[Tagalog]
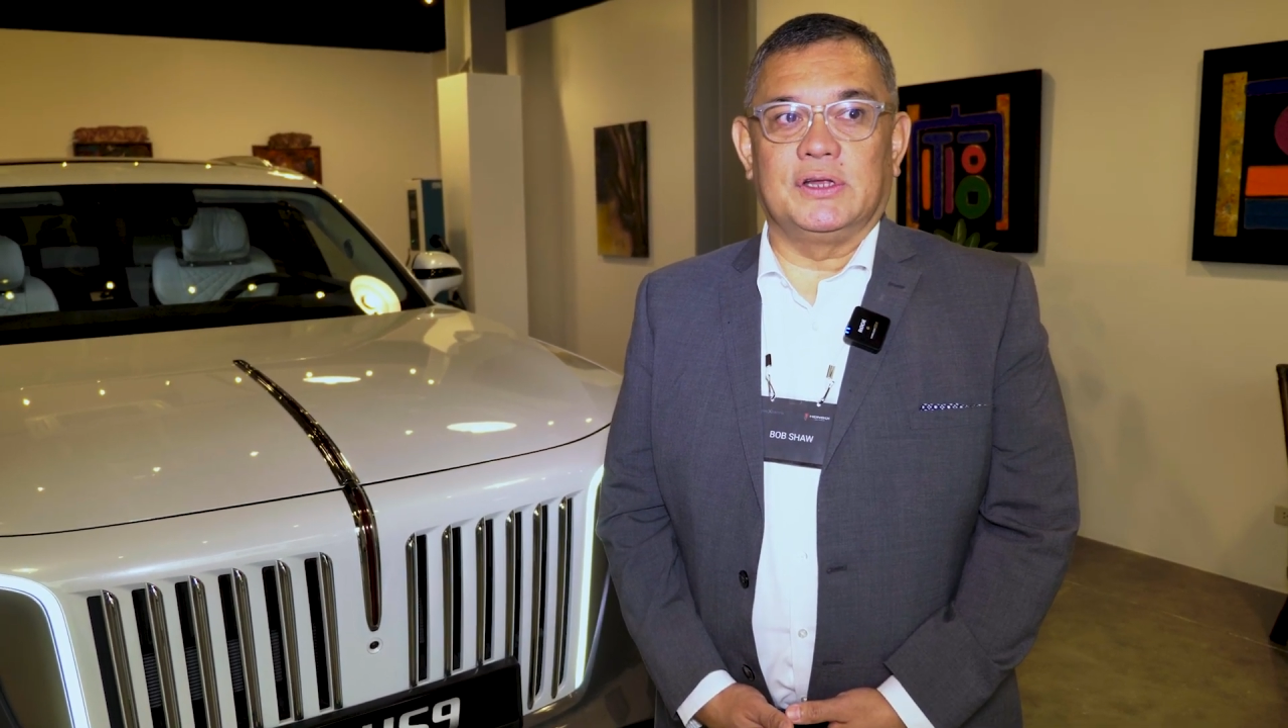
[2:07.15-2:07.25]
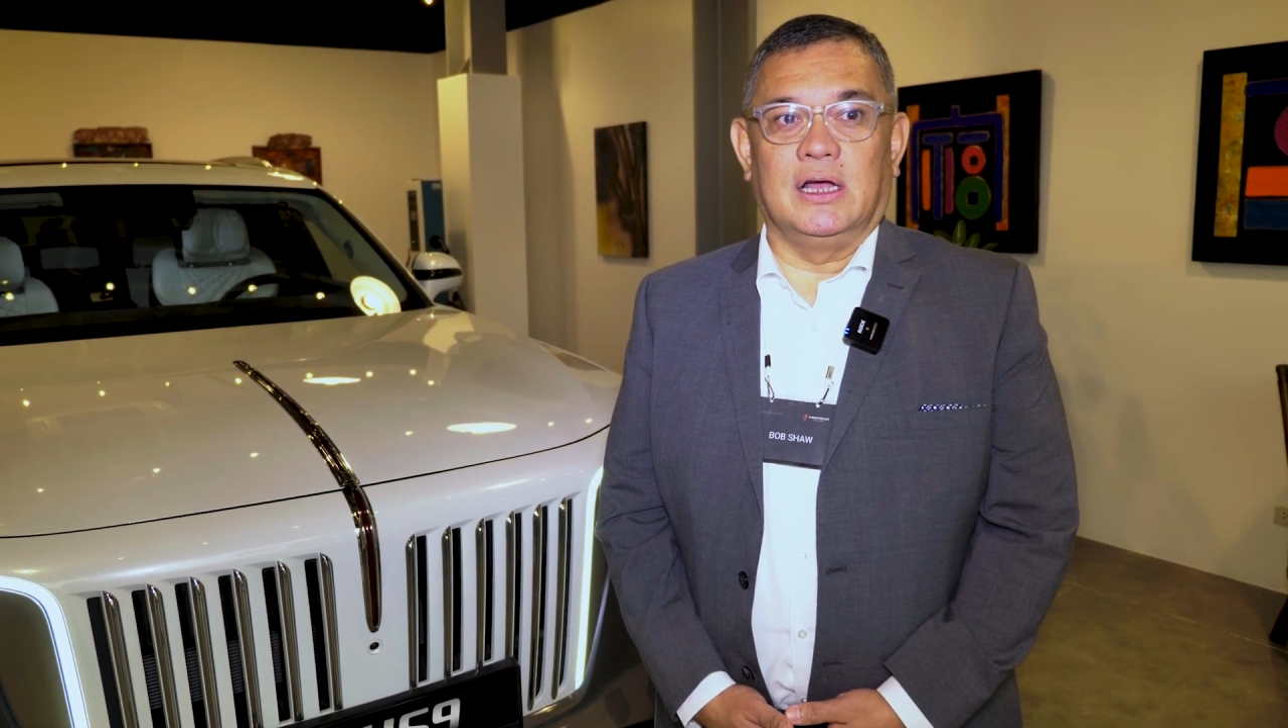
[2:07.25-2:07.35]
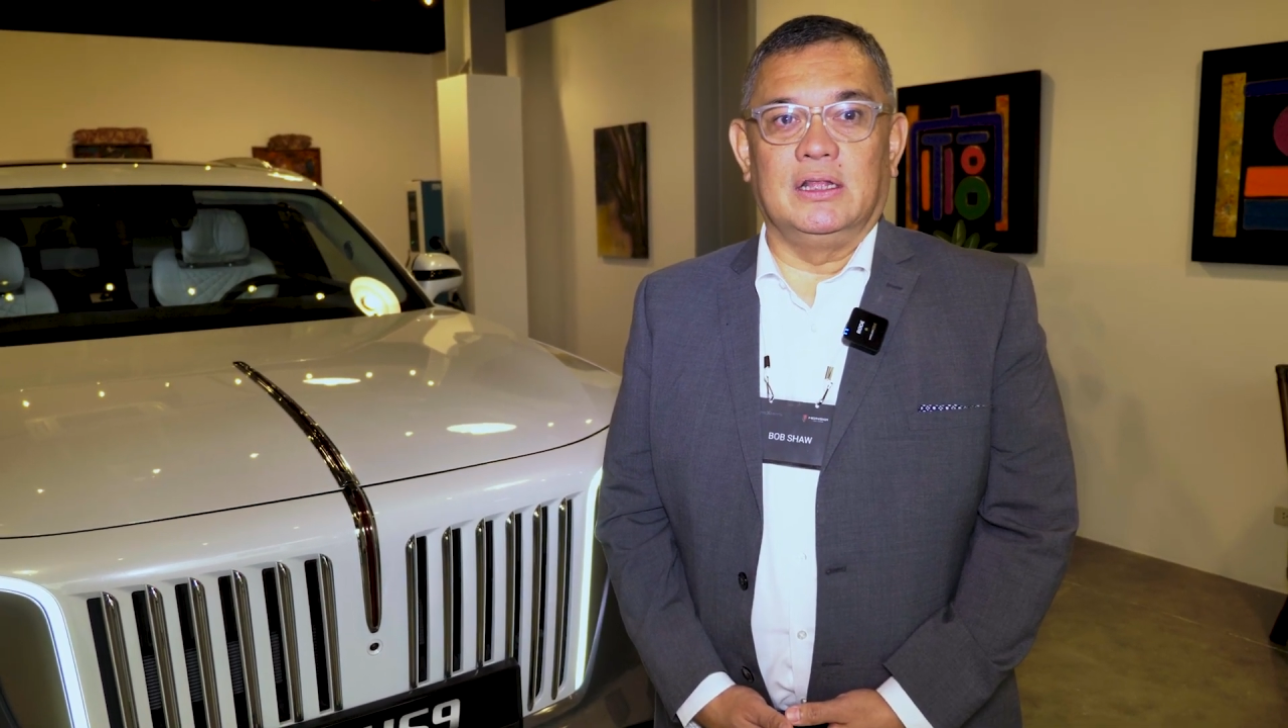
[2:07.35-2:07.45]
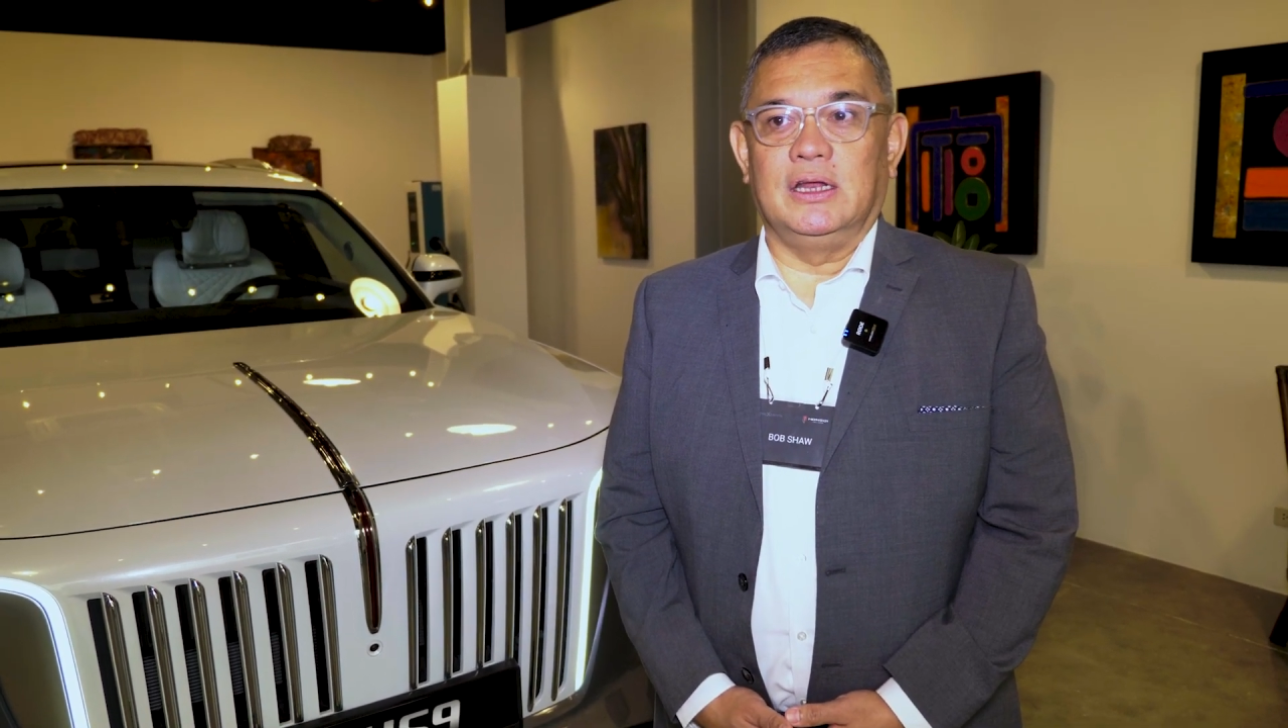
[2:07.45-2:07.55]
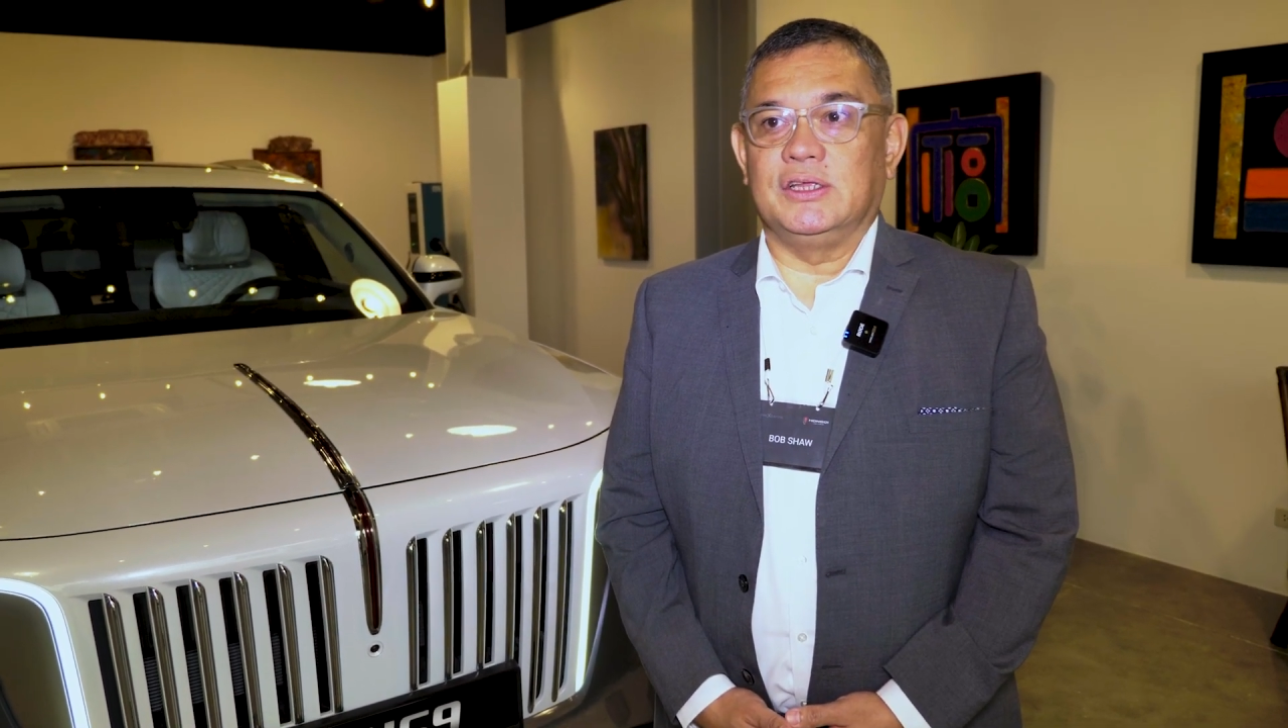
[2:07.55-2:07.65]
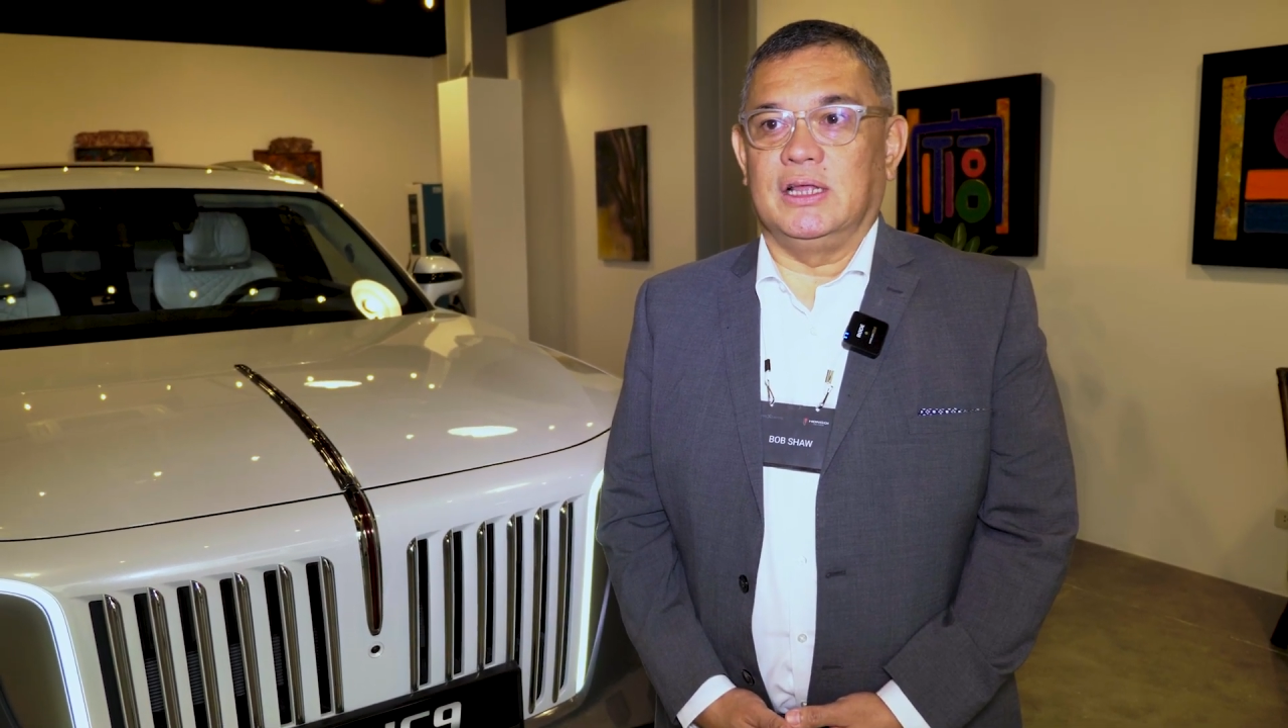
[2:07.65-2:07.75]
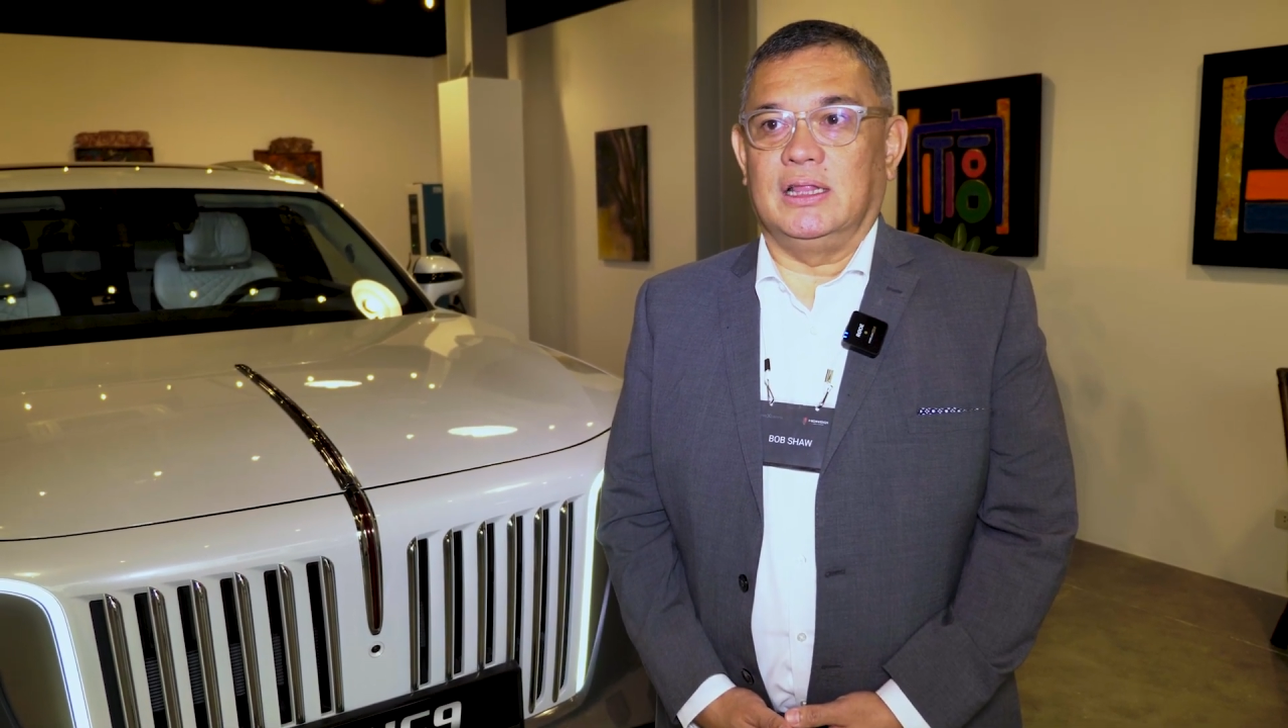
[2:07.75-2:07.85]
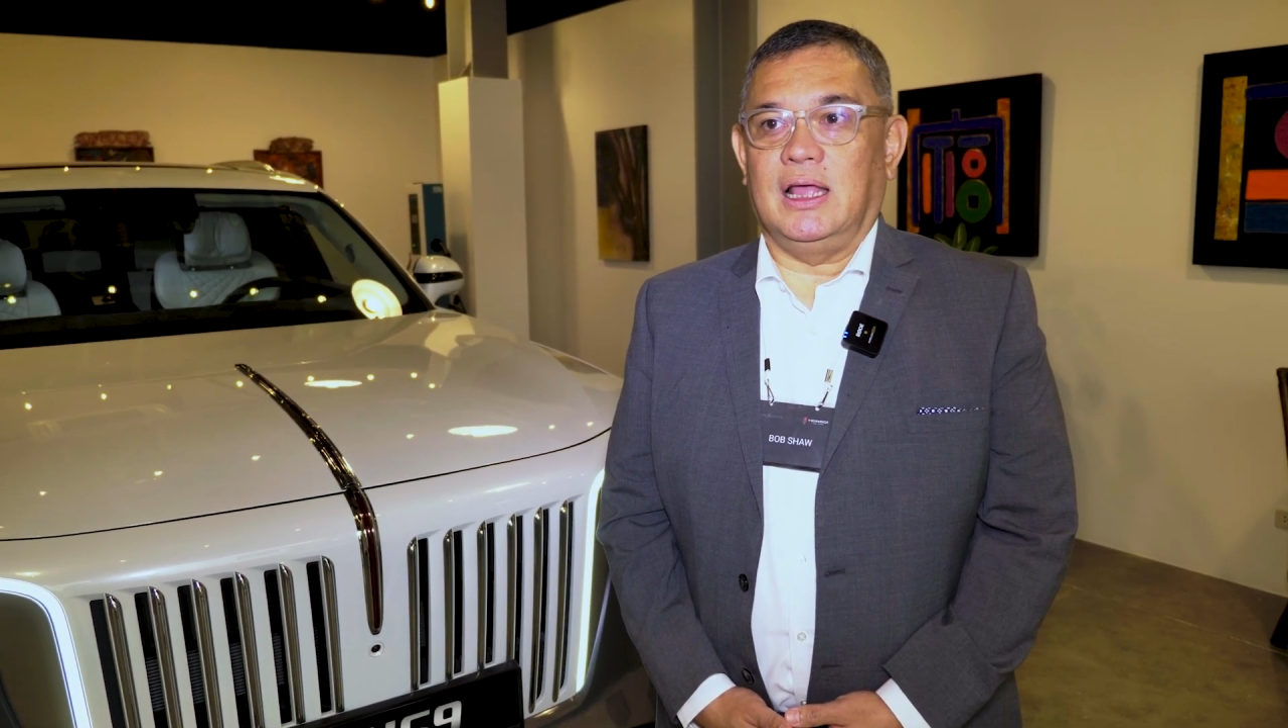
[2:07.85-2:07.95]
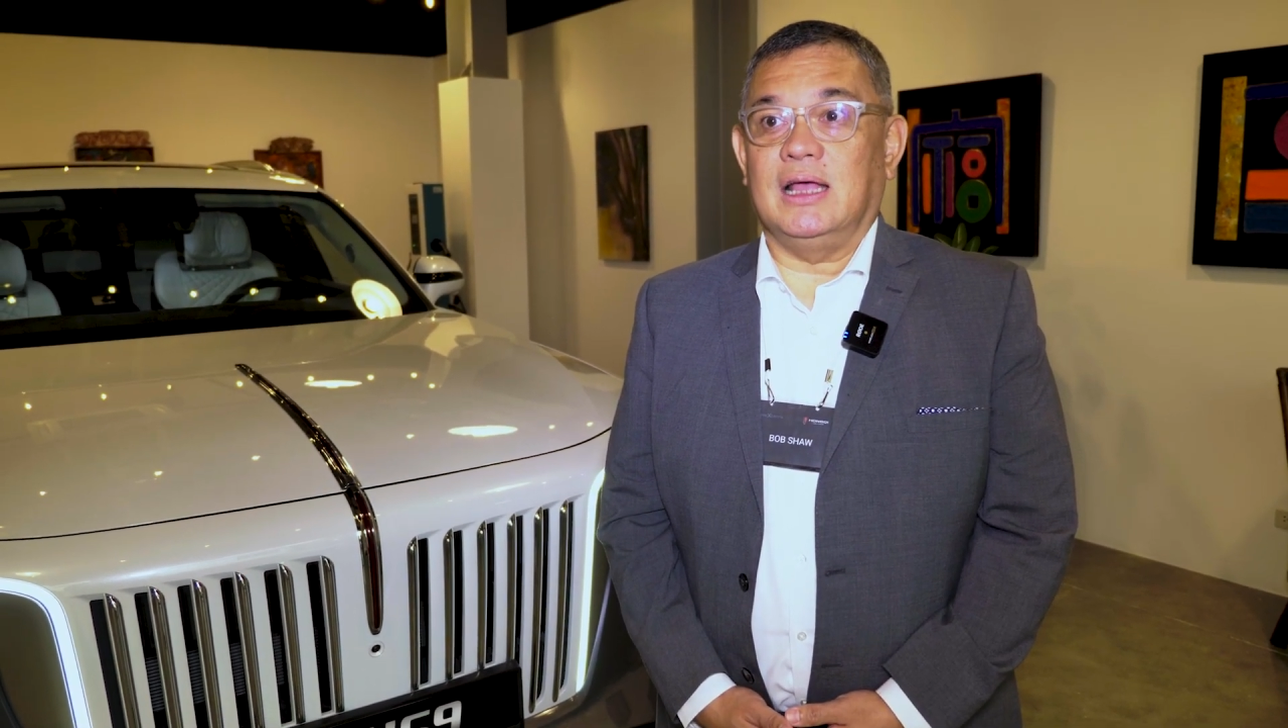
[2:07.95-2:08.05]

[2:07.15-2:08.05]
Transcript: countries that